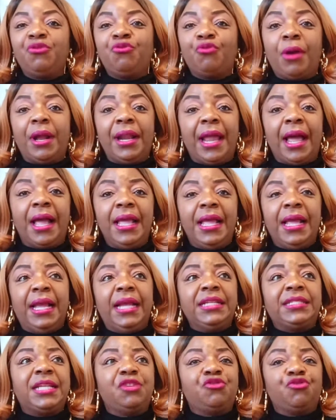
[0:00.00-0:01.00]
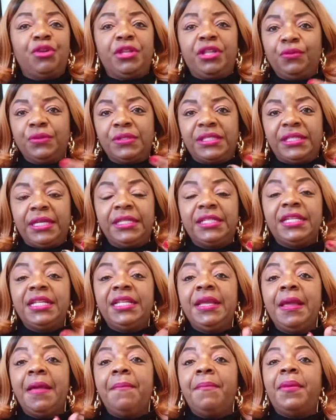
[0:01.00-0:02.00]
toi là, est-ce que tu étais enceinte J'ai
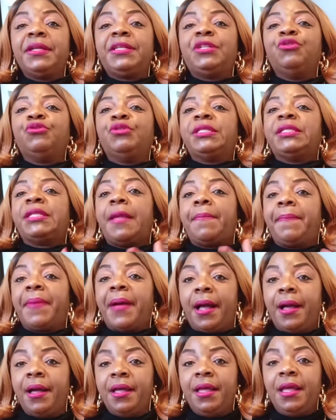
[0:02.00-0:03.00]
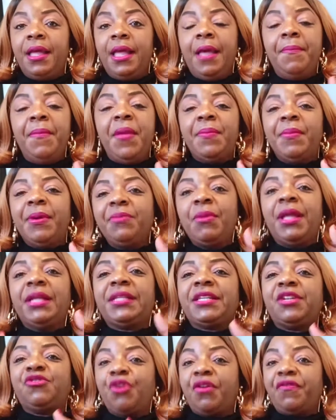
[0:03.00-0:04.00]
dit, je ne sais pas. Mais est-ce
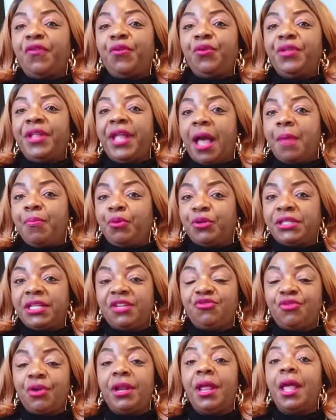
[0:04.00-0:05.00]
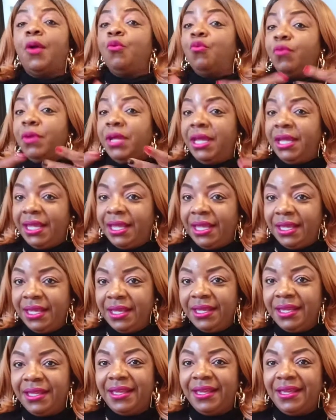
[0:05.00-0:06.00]
que tu as vu des rapports sexuels Oui
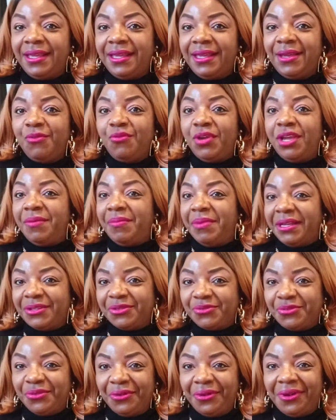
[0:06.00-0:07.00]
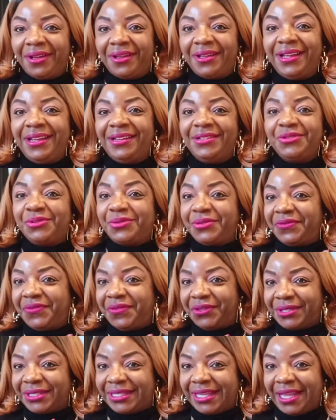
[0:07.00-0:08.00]
Oui, bien sûr Je suis
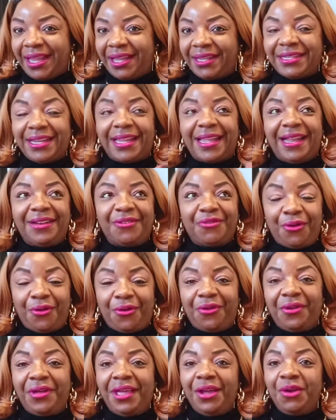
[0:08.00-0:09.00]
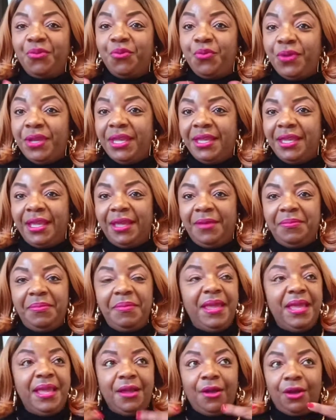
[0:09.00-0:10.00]
fiancée, j'ai quelqu'un. Oui,
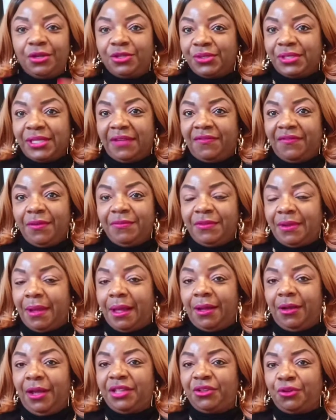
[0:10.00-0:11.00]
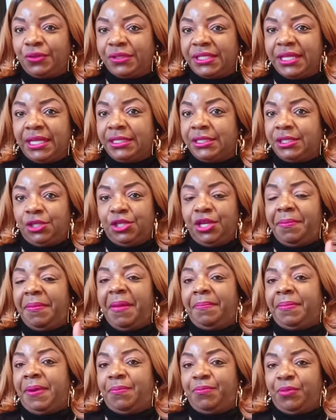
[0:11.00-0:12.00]
mais euh, je savais euh, être enceinte, n'y ai
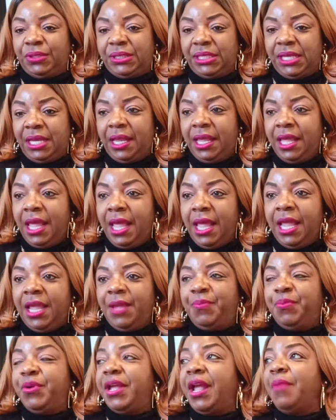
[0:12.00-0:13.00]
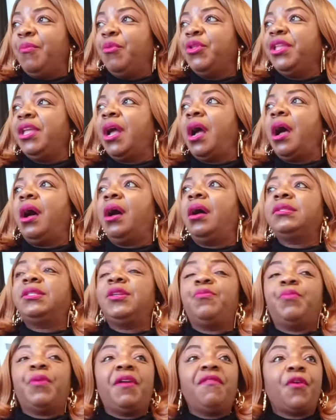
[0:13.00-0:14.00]
même pas pensé. Et puis elle me dit, ah,
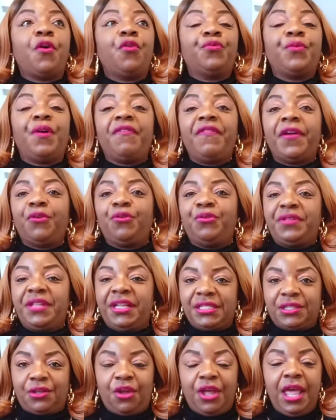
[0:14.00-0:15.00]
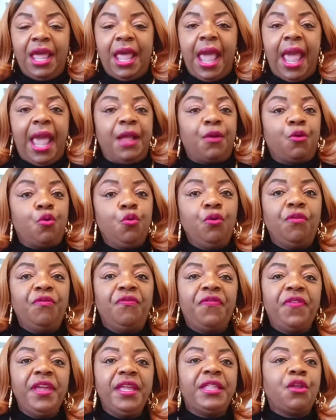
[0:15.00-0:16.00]
c'est pas vrai, on doit faire le test. Elle court
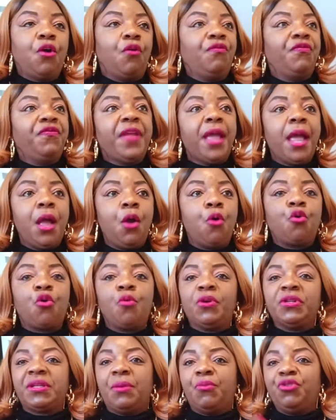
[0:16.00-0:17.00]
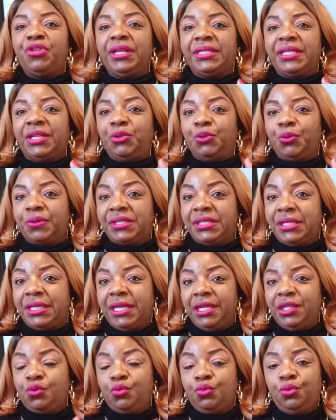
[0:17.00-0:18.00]
vite, on vient, on commence à me
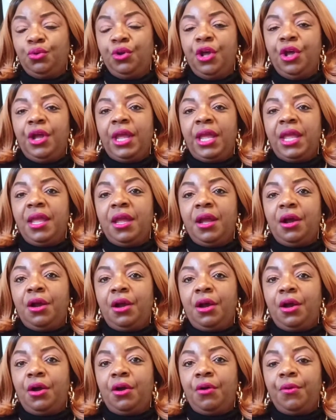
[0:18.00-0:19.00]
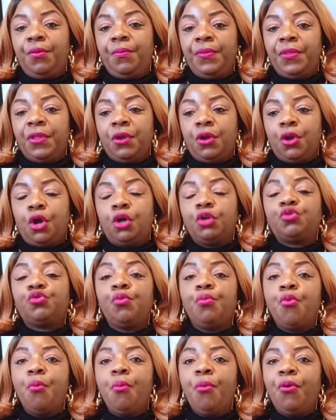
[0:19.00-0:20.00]
désintoxiquer et tout. Et euh, en ce
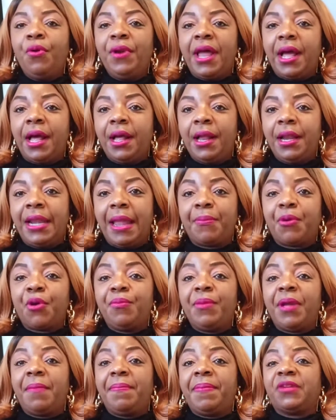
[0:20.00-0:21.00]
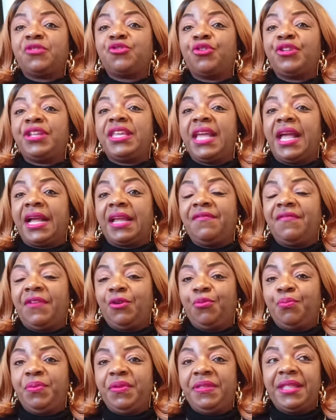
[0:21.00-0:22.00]
moment-là, la première personne qui arrive à
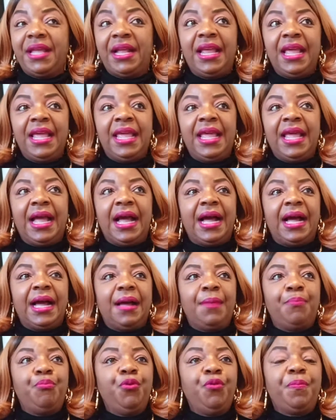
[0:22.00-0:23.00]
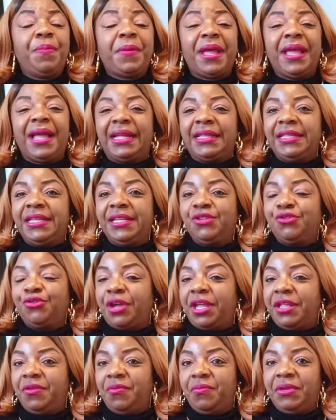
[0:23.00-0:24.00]
l'hôpital, à, à peu près à
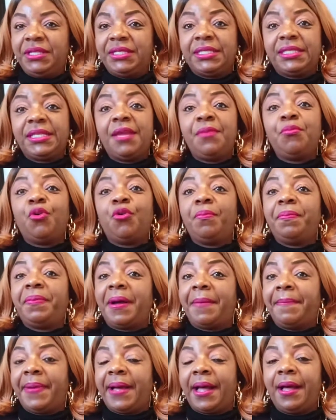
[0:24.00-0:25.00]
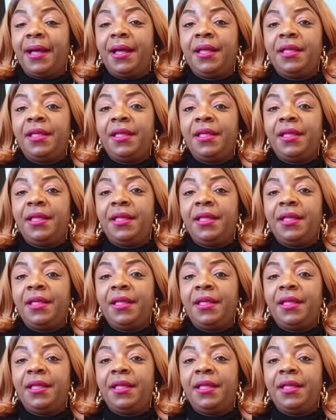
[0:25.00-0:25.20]
10h30, c'est mon papa.